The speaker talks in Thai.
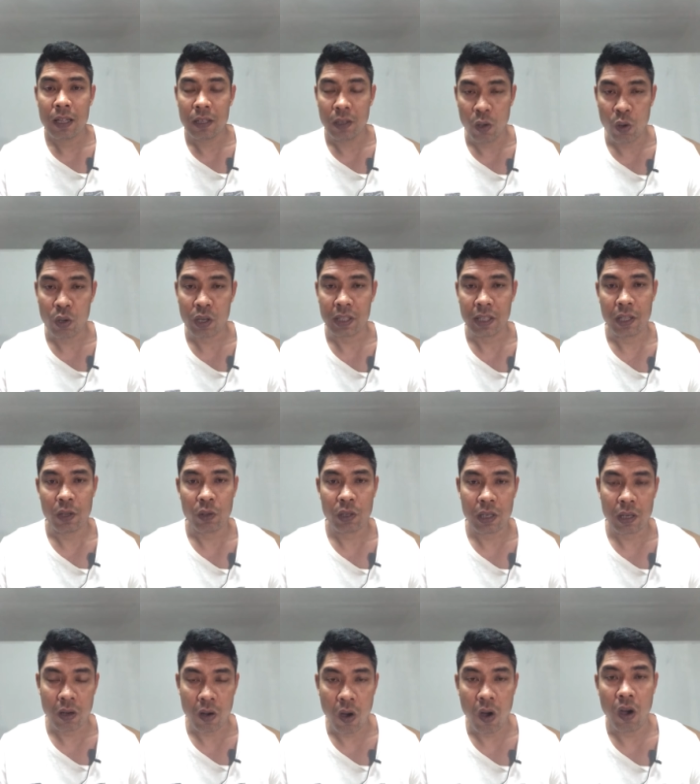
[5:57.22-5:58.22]
โลกกิจยศ
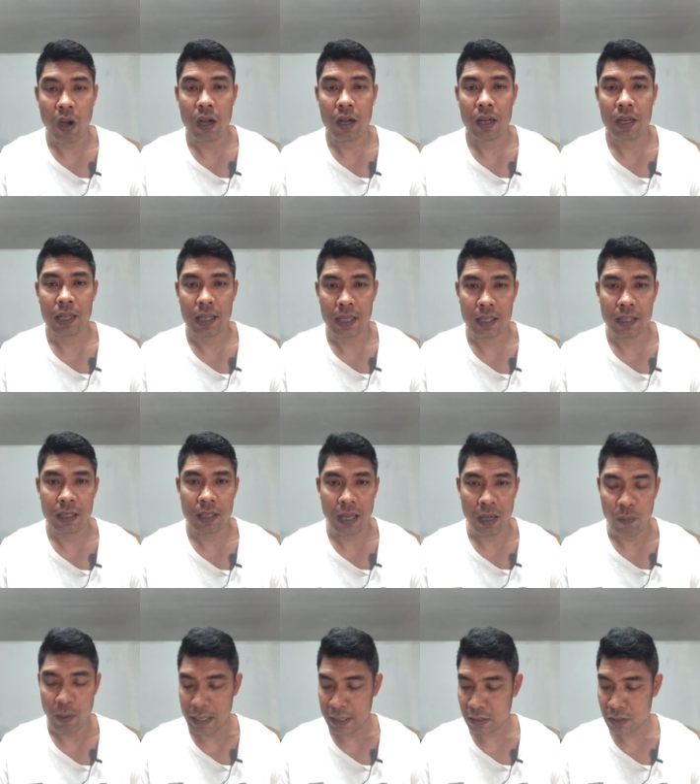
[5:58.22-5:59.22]
แล้วก็เงินรา
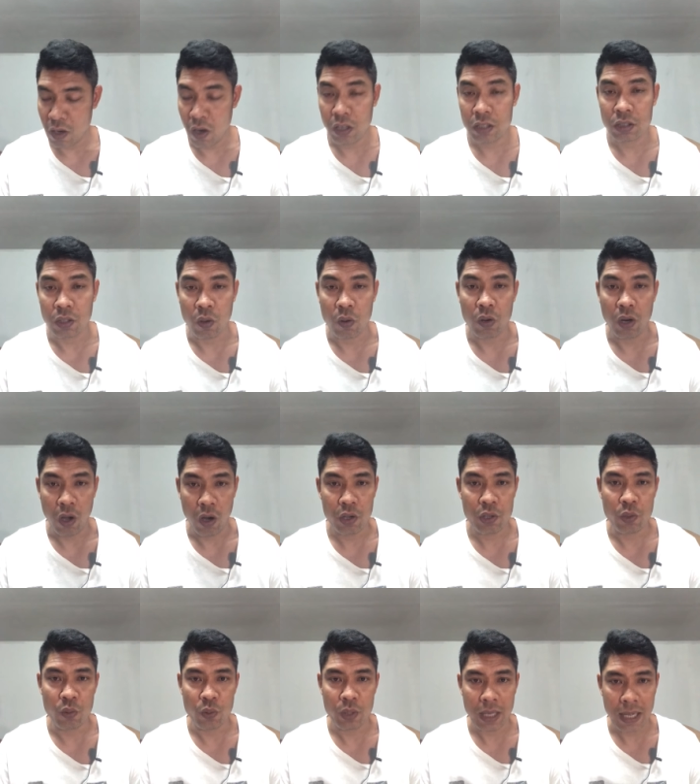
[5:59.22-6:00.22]
งวัลก้อนโตรอ
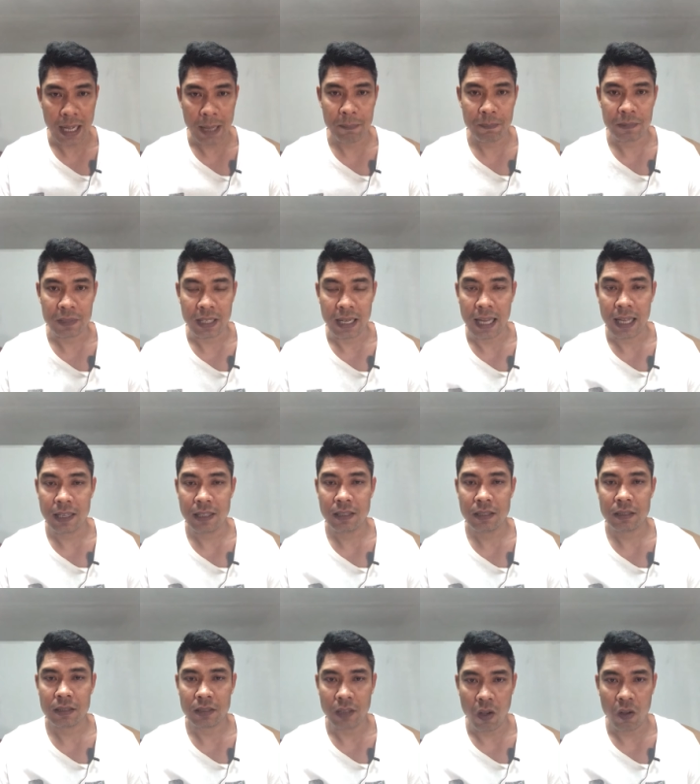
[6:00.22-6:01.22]
อยู่นะครับ ฉะนั้น
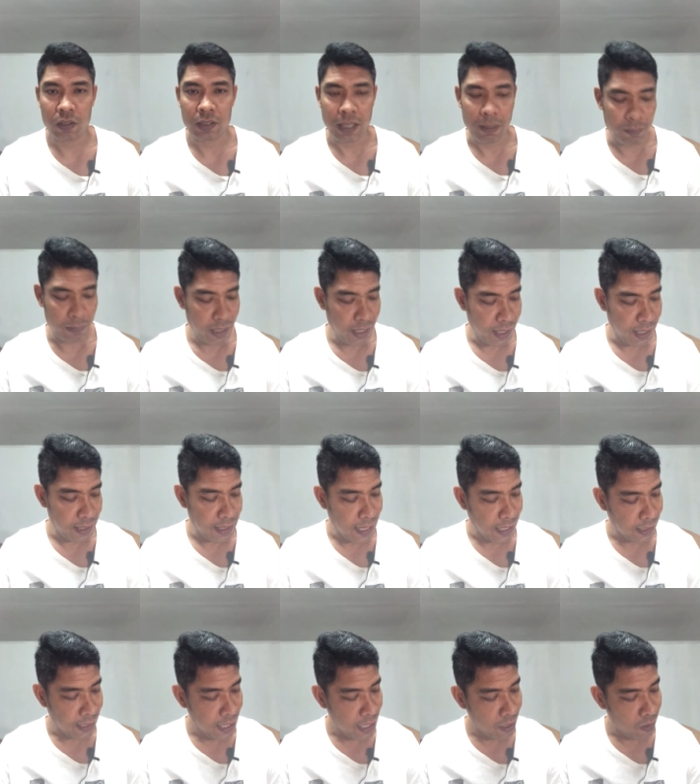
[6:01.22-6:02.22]
ต้องเต็มที่กันอ
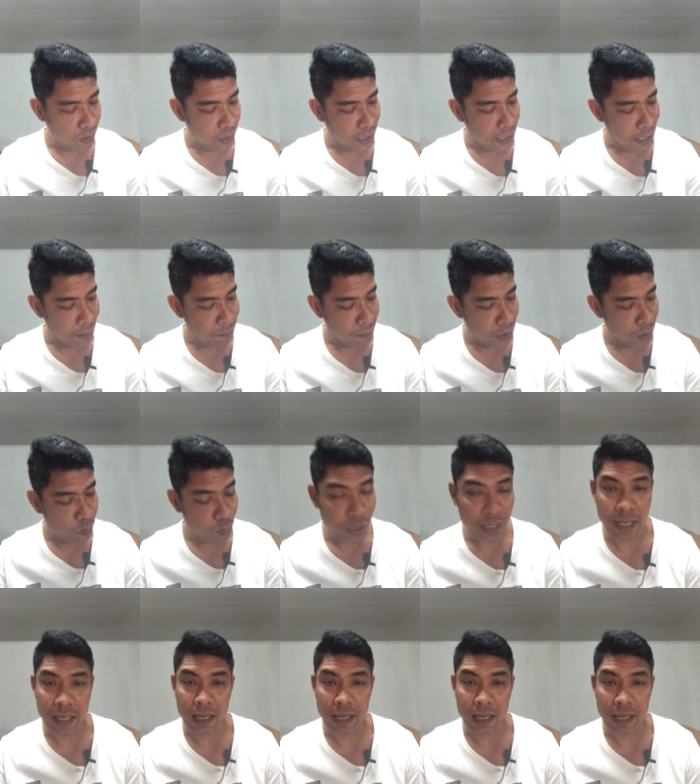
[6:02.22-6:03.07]
ย่างแน่นอนนะครับ มาดูเร